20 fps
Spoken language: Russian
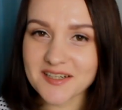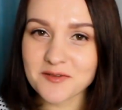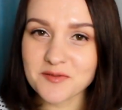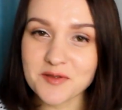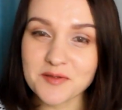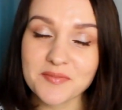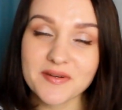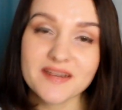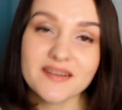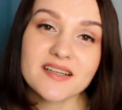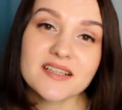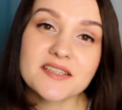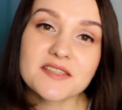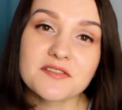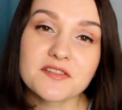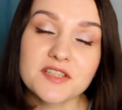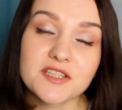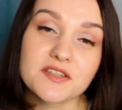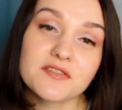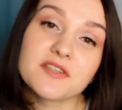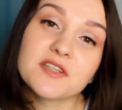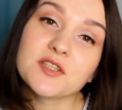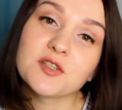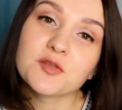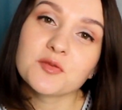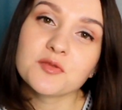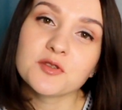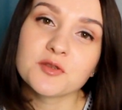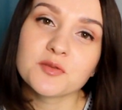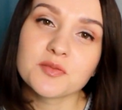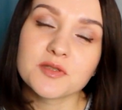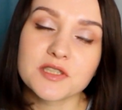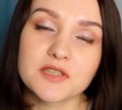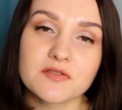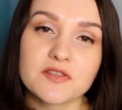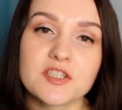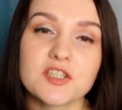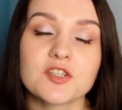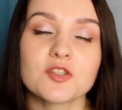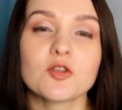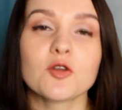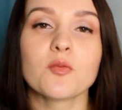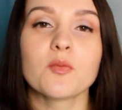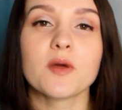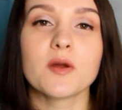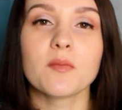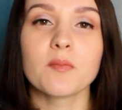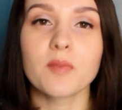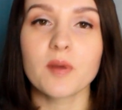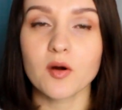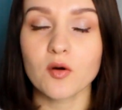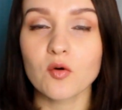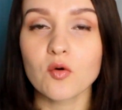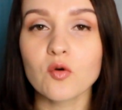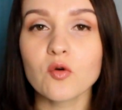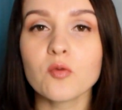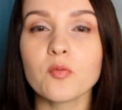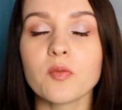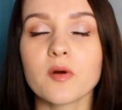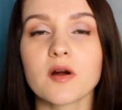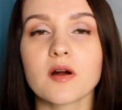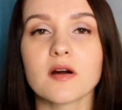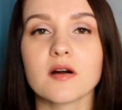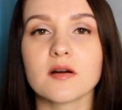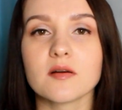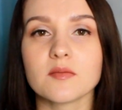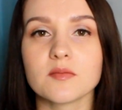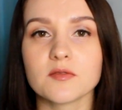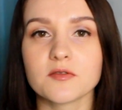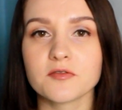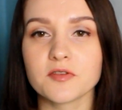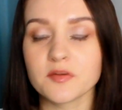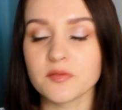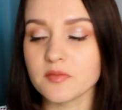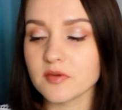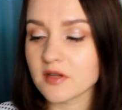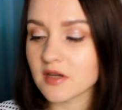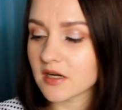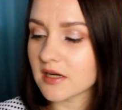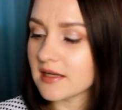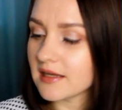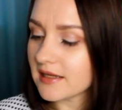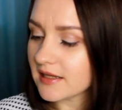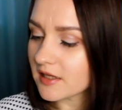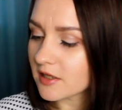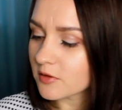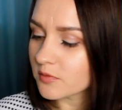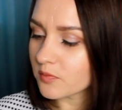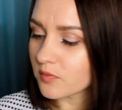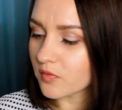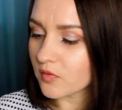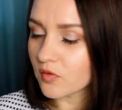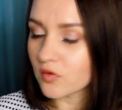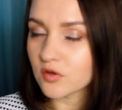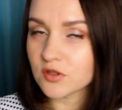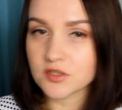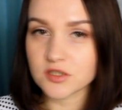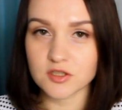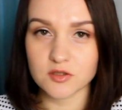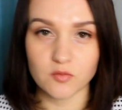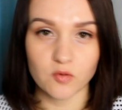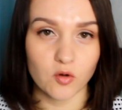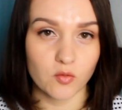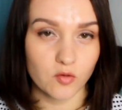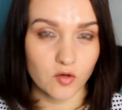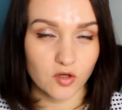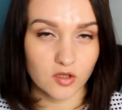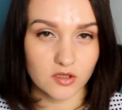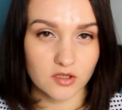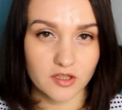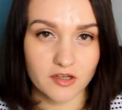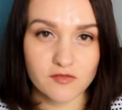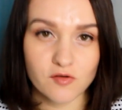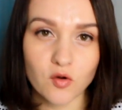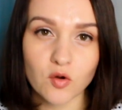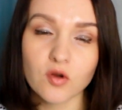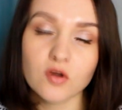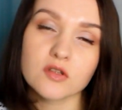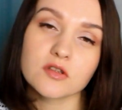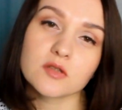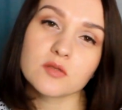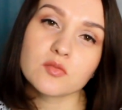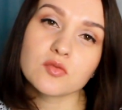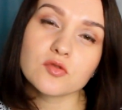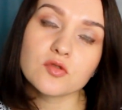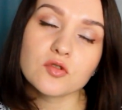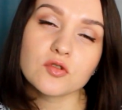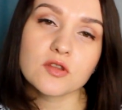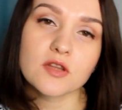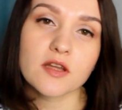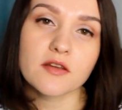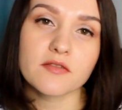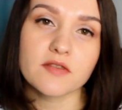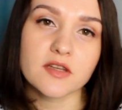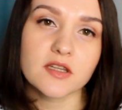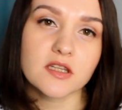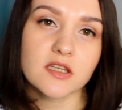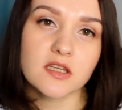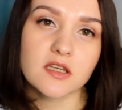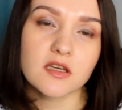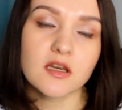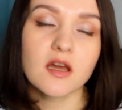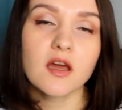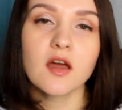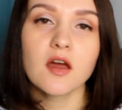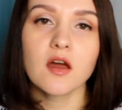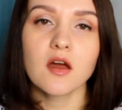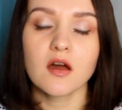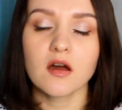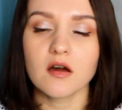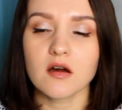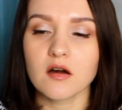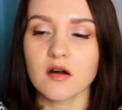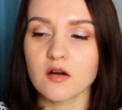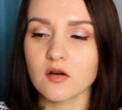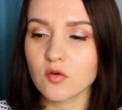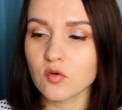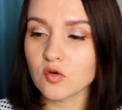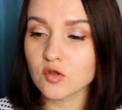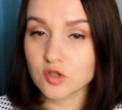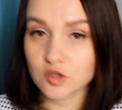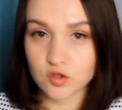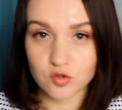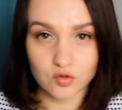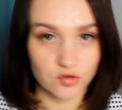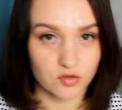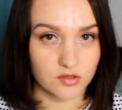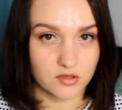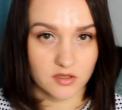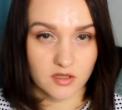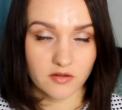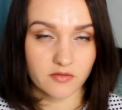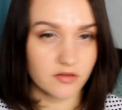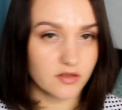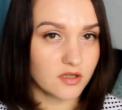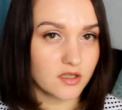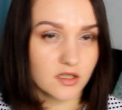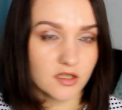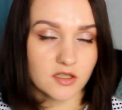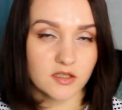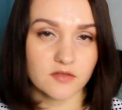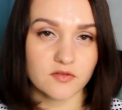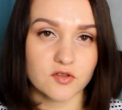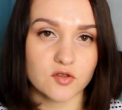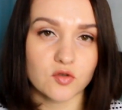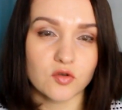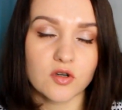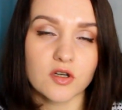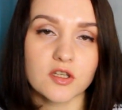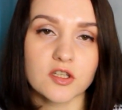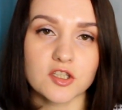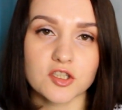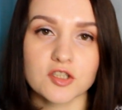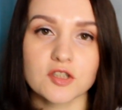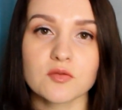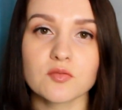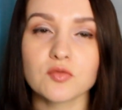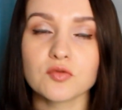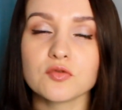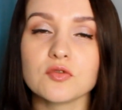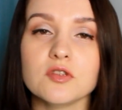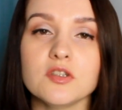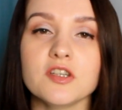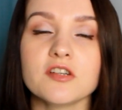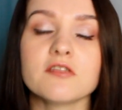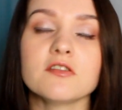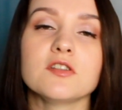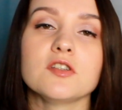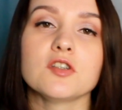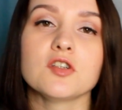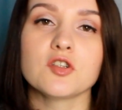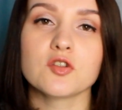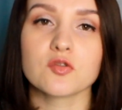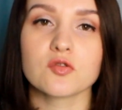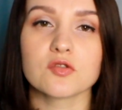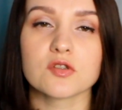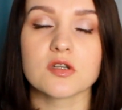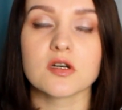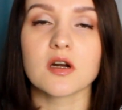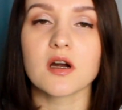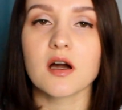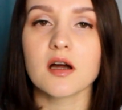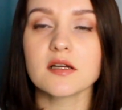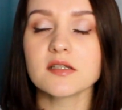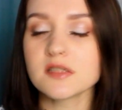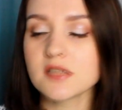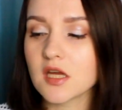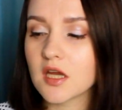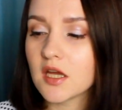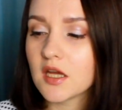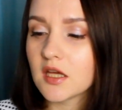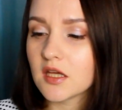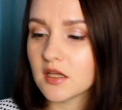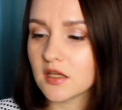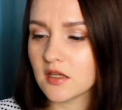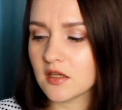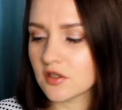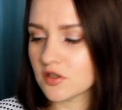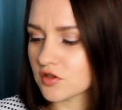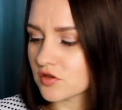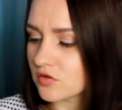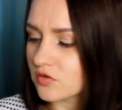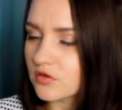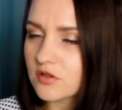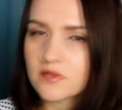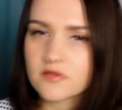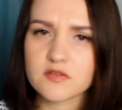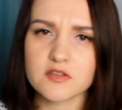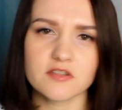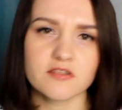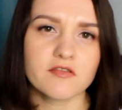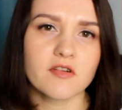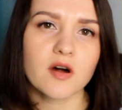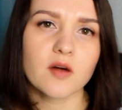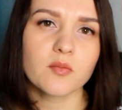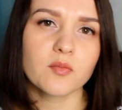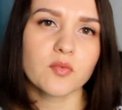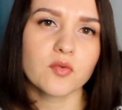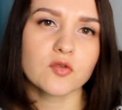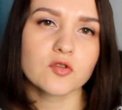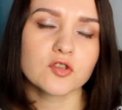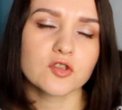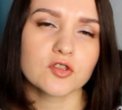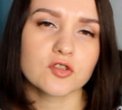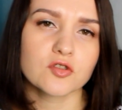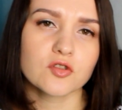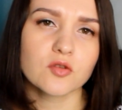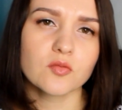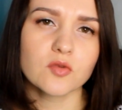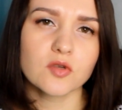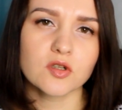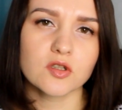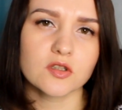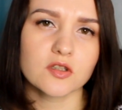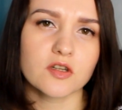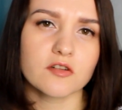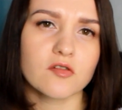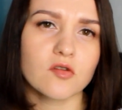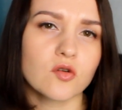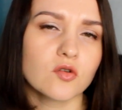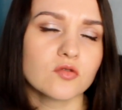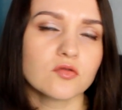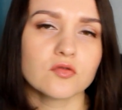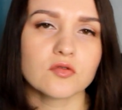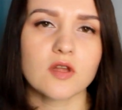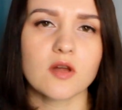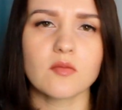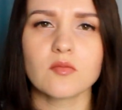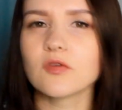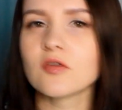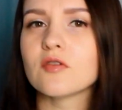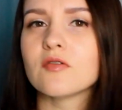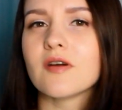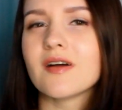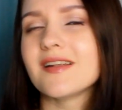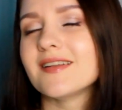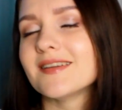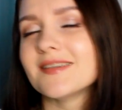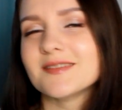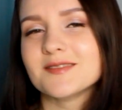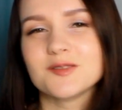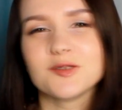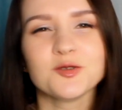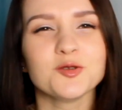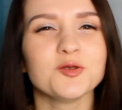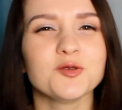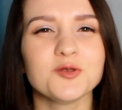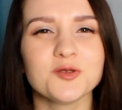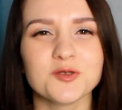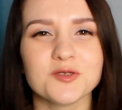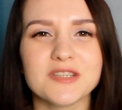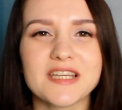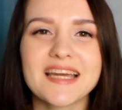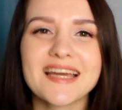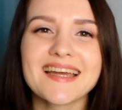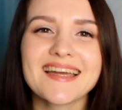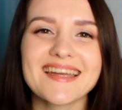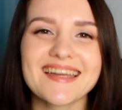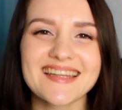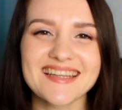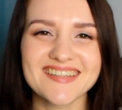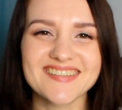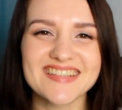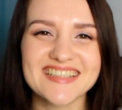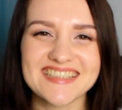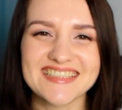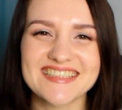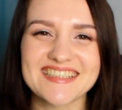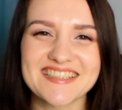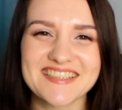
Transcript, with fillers: огромный привет! Сегодня видео будет посвящено моим покупкам Faberlic по седьмому каталогу. Это будут новинки, а, кое-что из новинок, не все, конечно, буду делать еще заказ. И что я взяла по шестому каталогу, ну там буквально чуть-чуть. И давайте